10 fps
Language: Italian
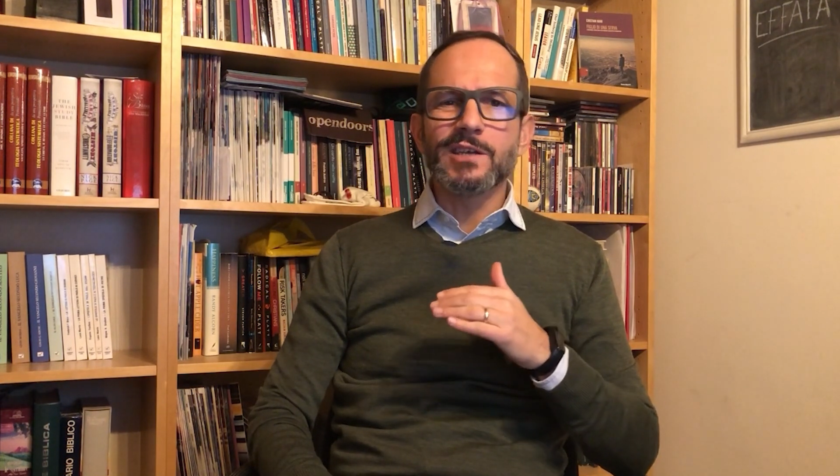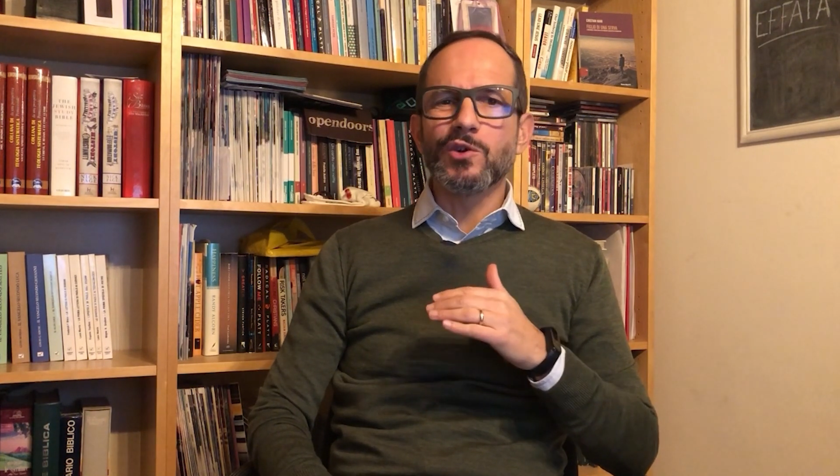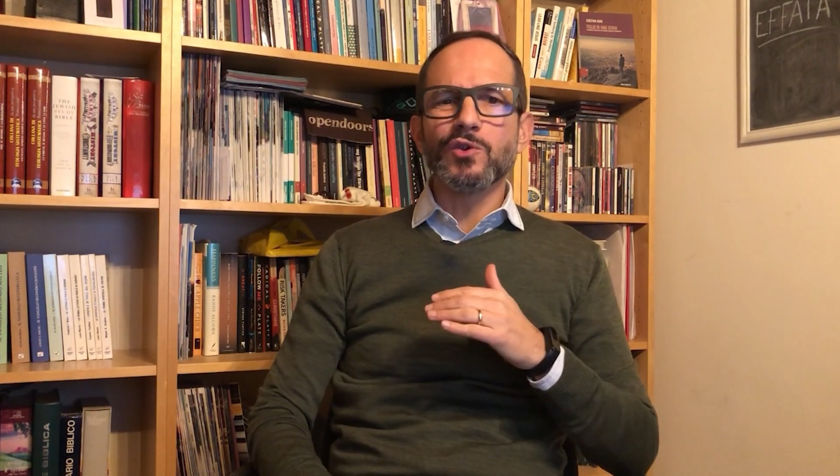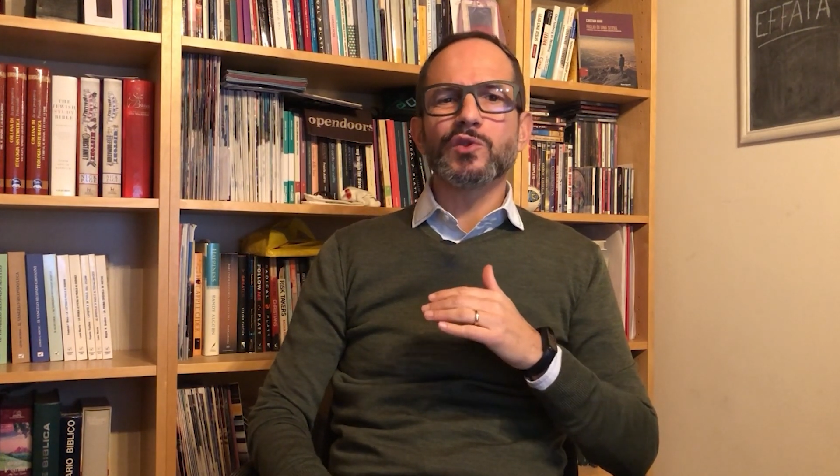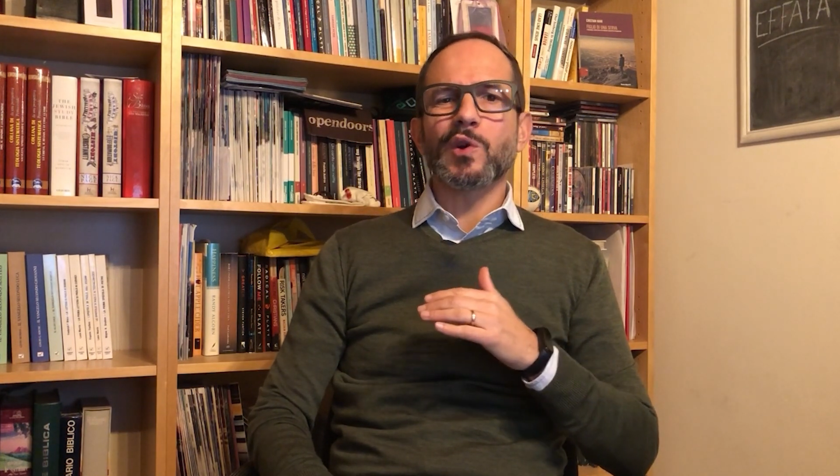
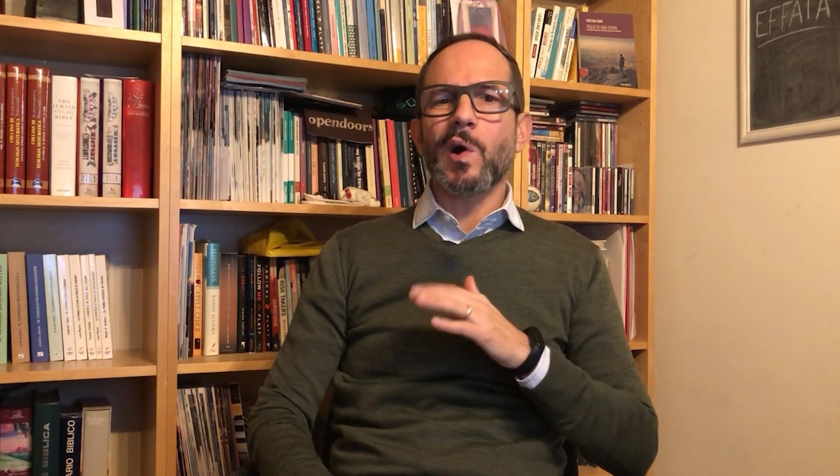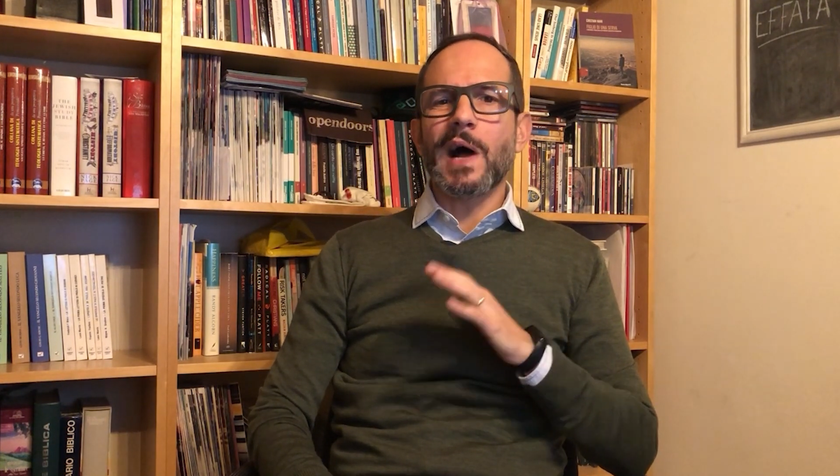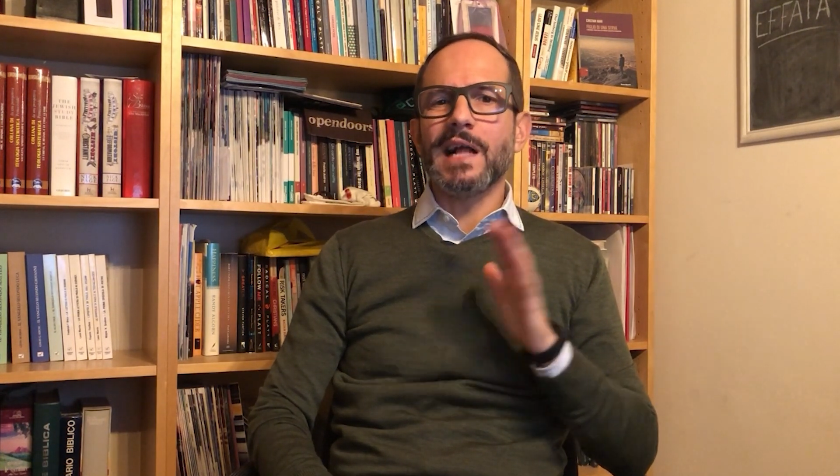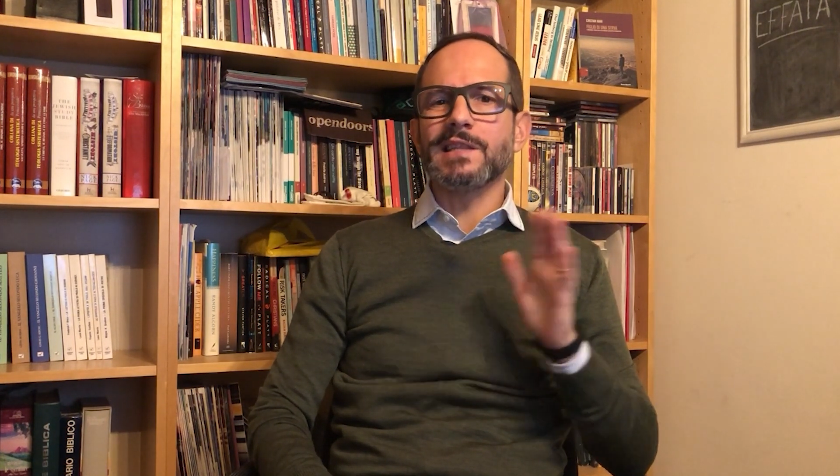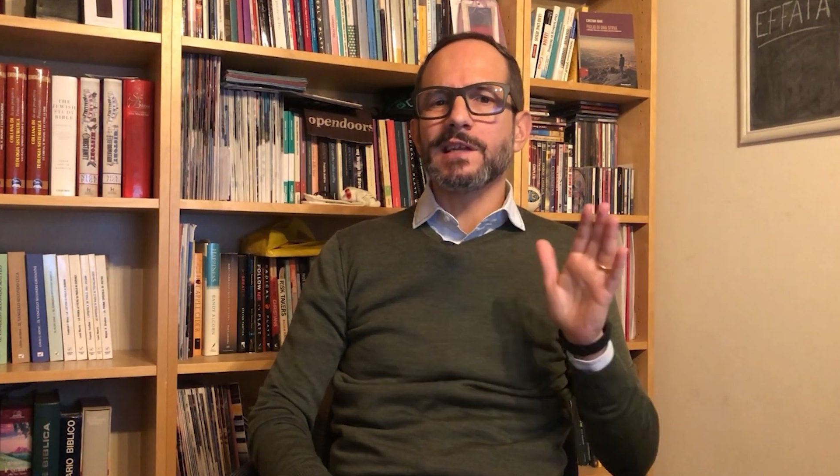contro
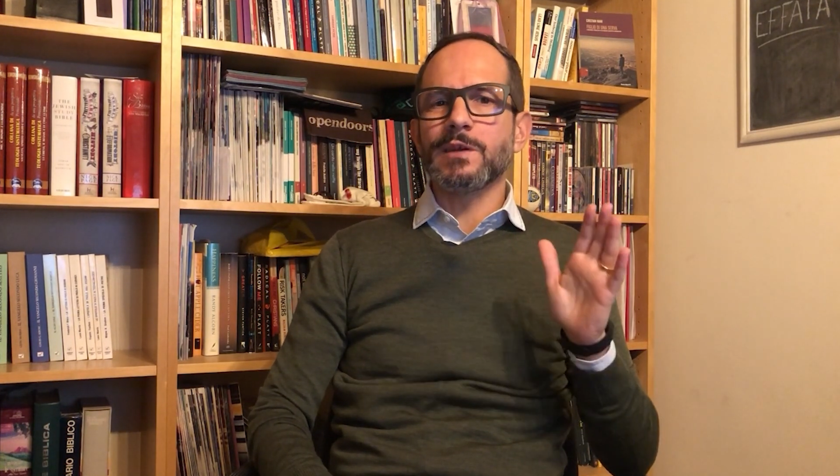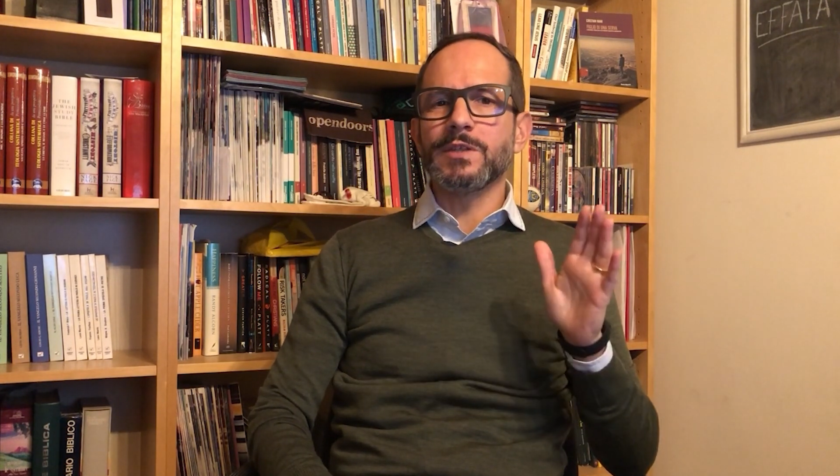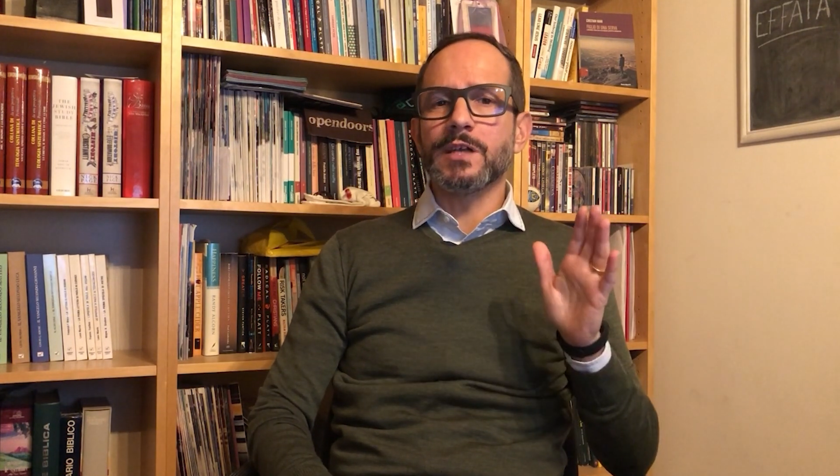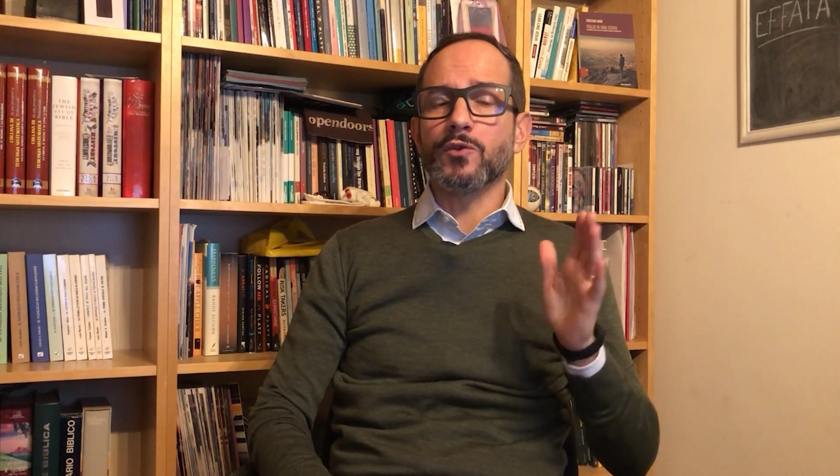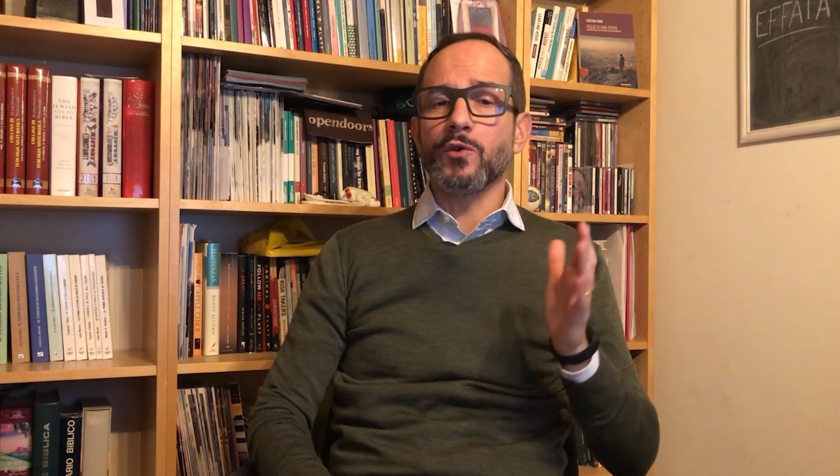altri
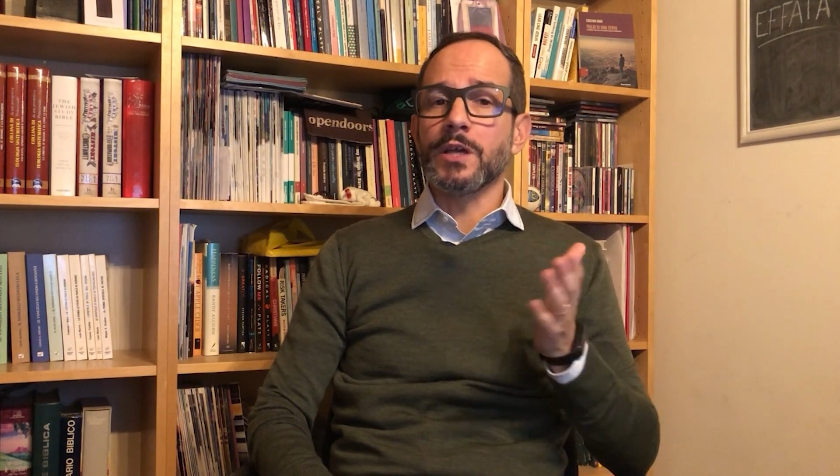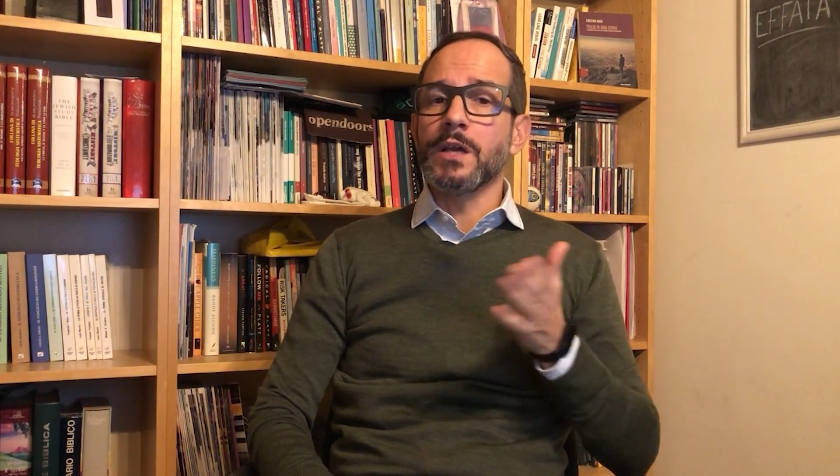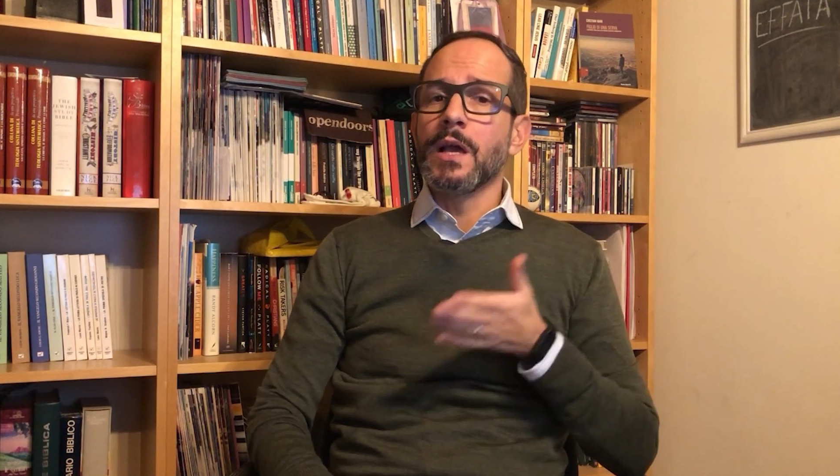guidatori.